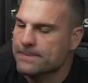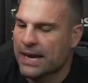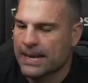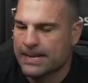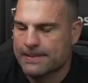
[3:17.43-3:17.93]

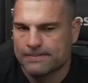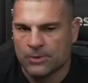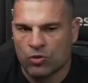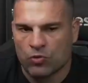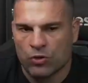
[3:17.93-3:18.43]
Cara,
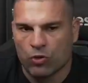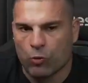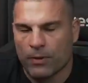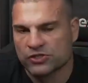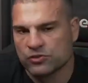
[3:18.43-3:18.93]
eu, eu
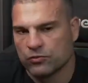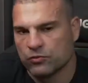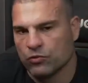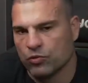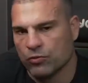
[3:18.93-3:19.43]
começo
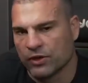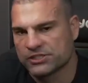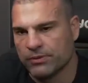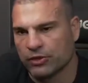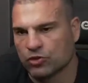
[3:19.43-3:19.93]
no
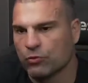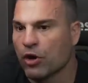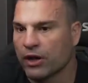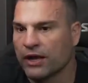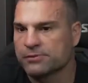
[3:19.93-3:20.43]
aquecimento uma
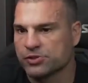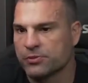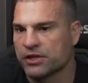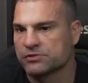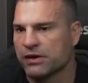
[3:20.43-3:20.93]
hora antes, mais ou
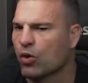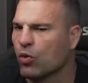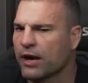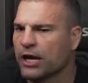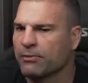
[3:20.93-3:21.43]
menos,
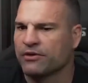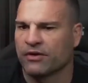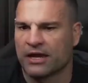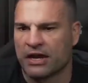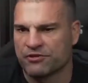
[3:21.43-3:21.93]
alongando bem
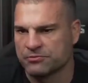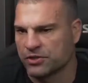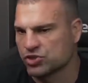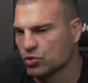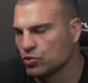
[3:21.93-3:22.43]
devagar, fazendo
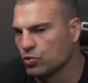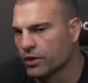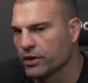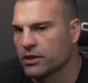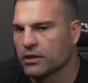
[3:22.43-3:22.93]
uma
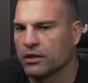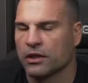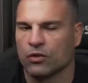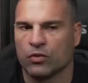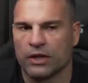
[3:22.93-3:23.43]
soltura,
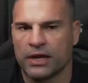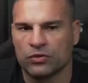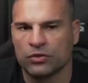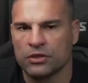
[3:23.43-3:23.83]
alongando.